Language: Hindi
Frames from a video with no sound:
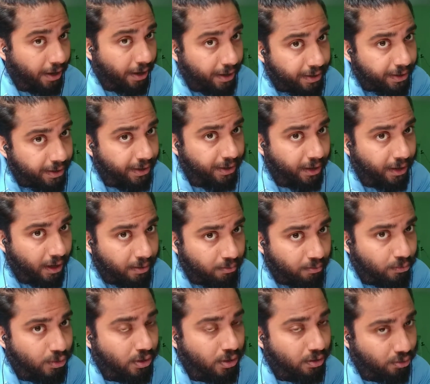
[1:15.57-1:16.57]
एनी टाइम
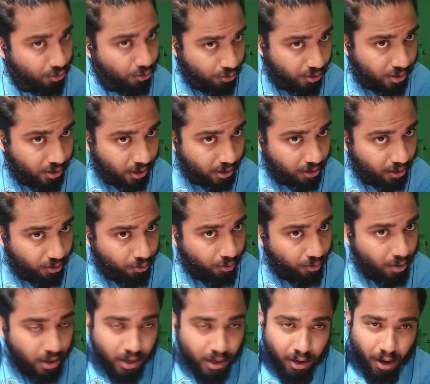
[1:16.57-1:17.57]
सुन सकते हो
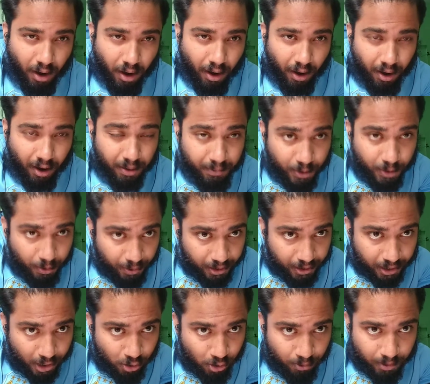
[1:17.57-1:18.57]
एम यू
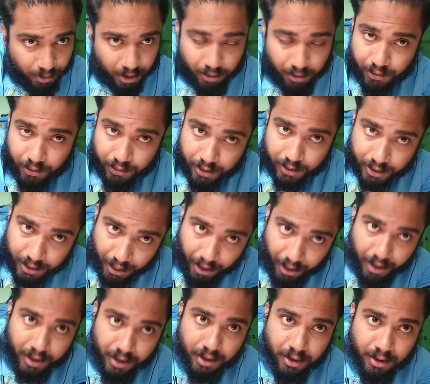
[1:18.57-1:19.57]
वनटा तो मेरा फेवरेट
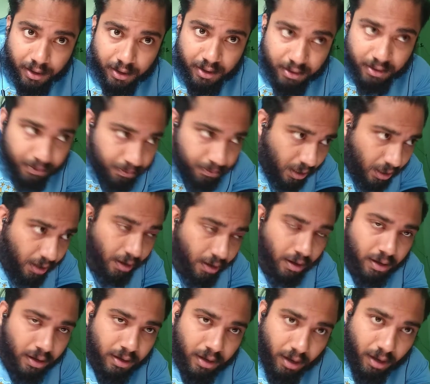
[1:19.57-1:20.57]
है ही है रफ्तार
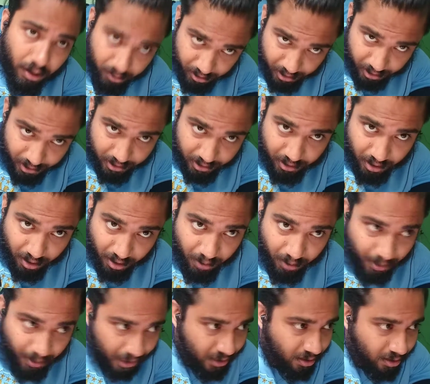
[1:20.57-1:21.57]
है हनी सिंह है
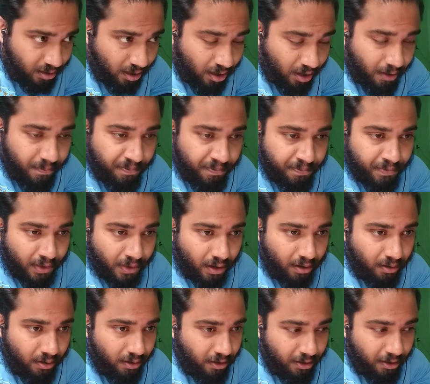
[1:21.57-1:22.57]
बादशाह है
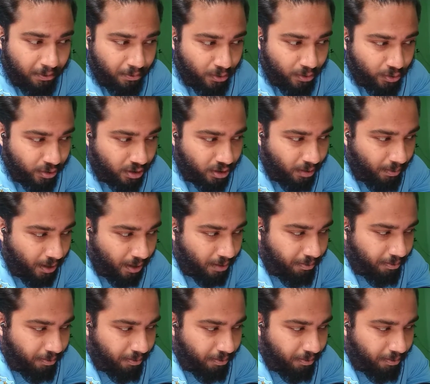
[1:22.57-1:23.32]
फिर उसके बाद